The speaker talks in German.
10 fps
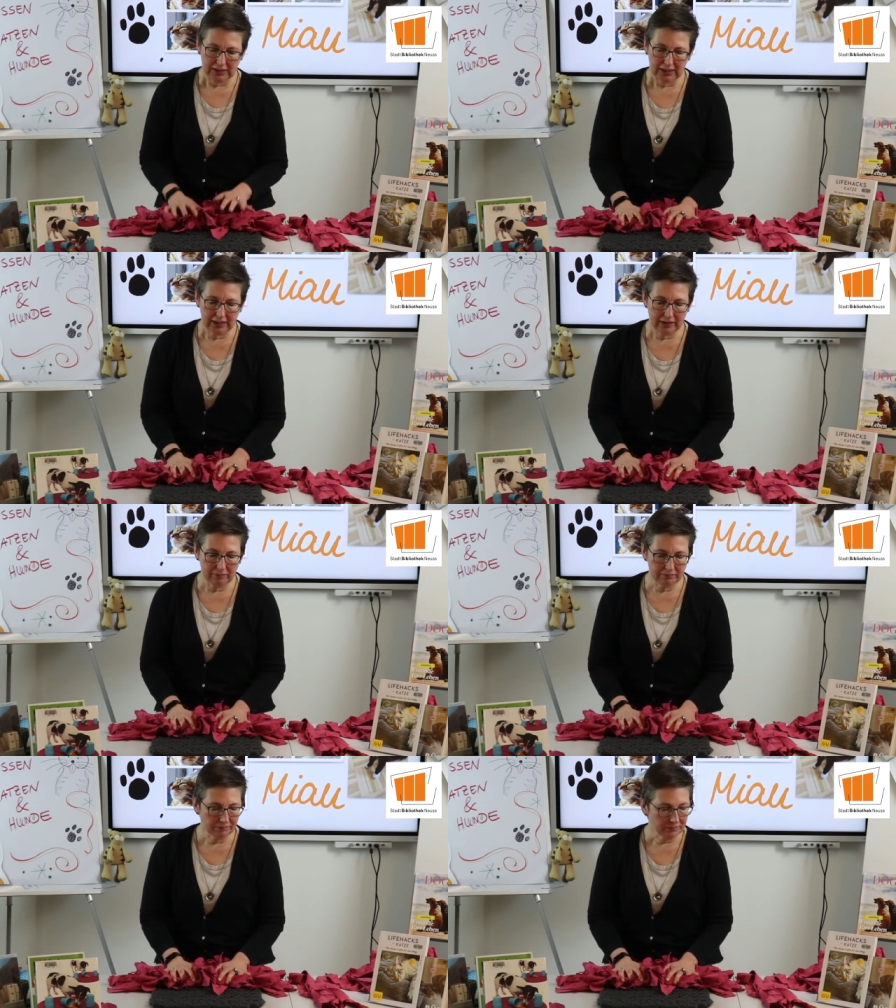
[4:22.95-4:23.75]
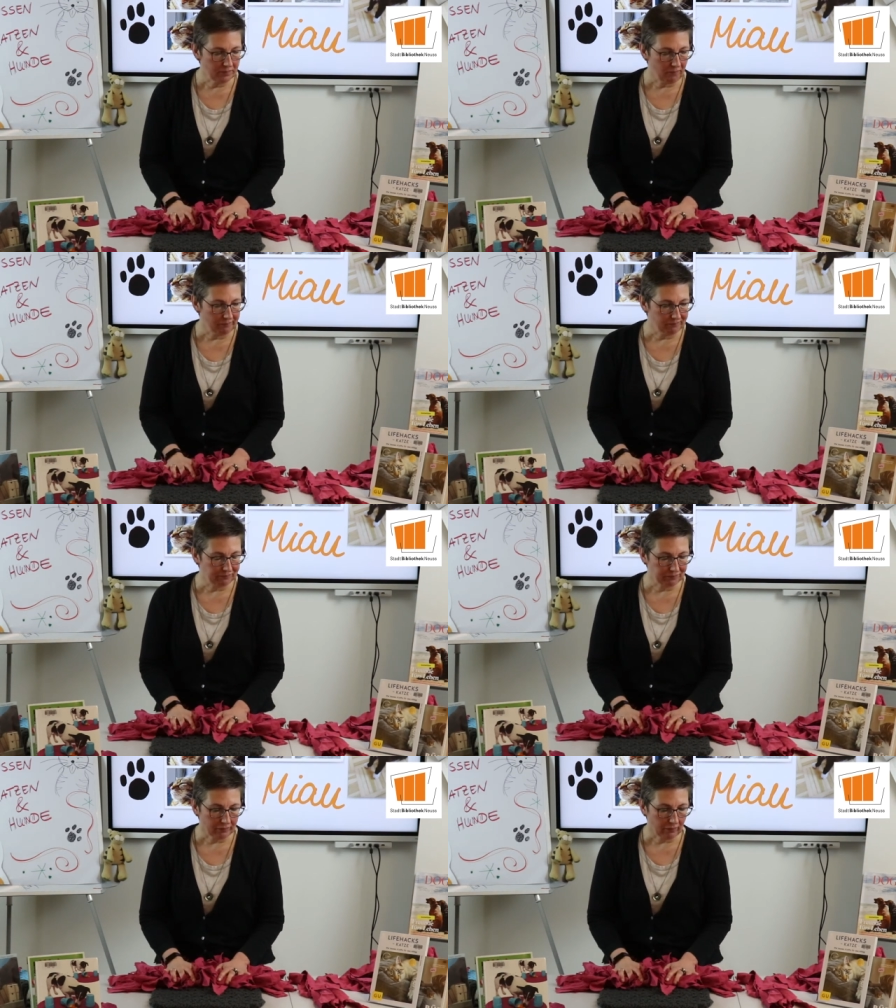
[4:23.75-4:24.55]
Ähm,
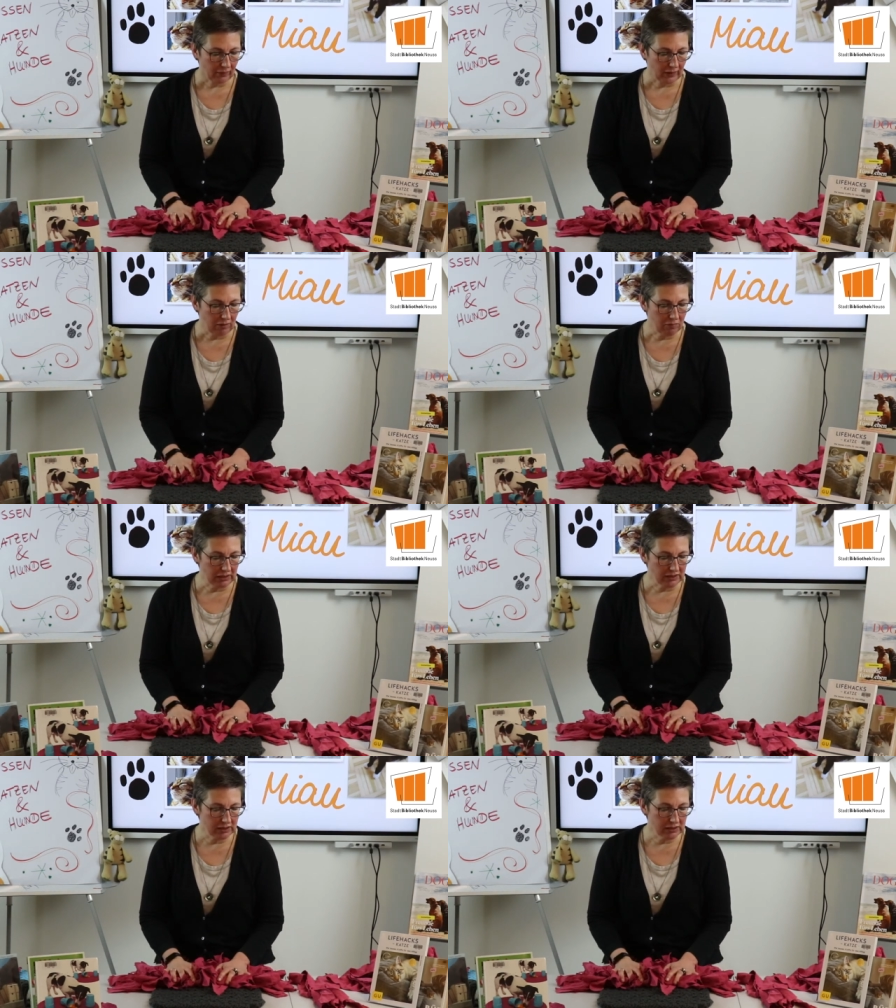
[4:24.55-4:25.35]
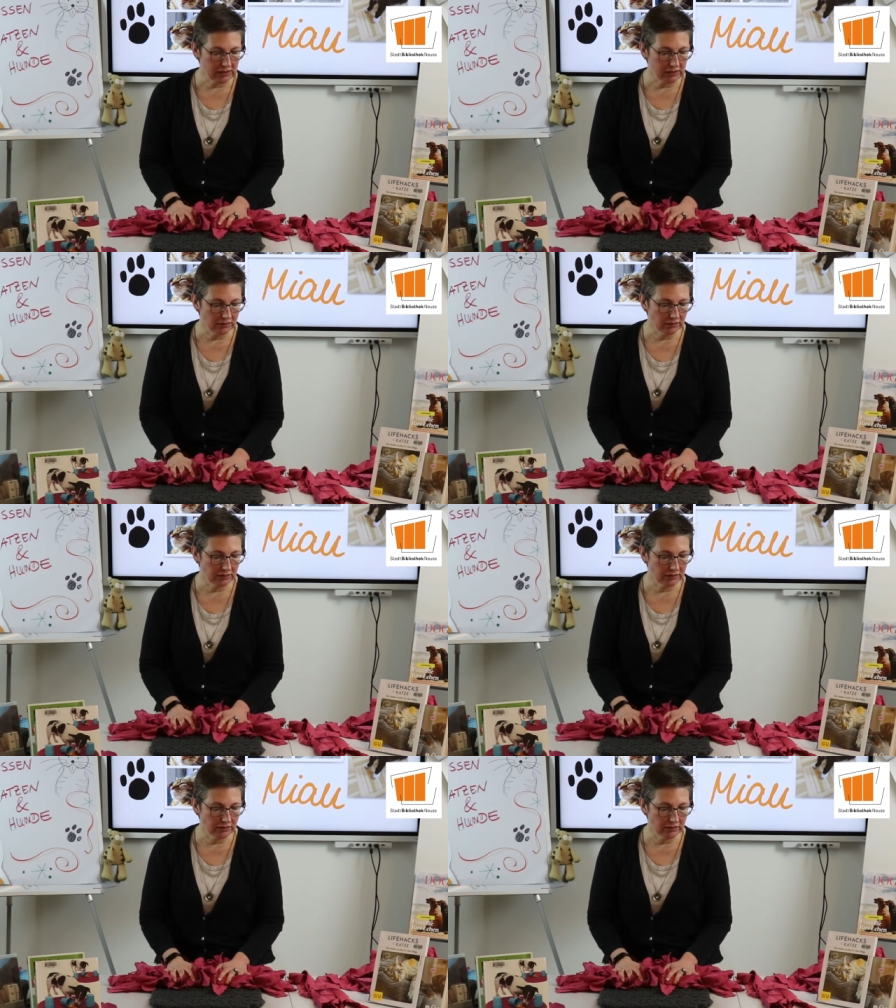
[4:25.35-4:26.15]
man kann,
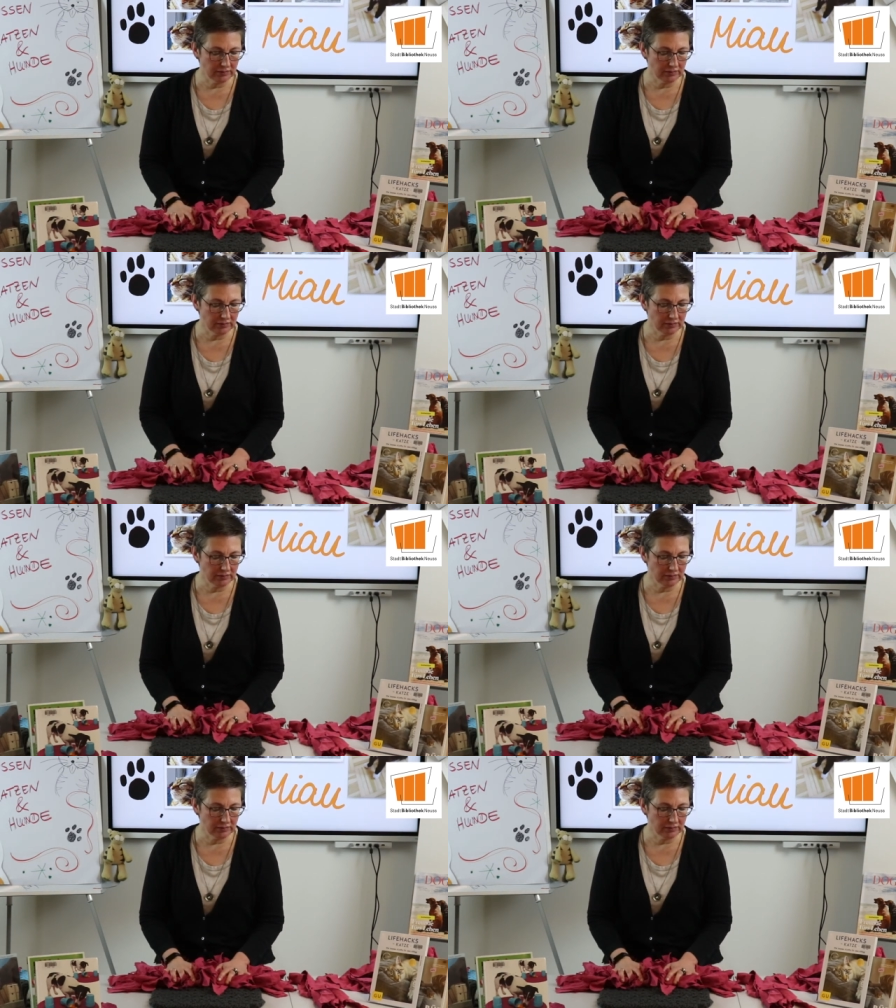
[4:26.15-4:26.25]
äh,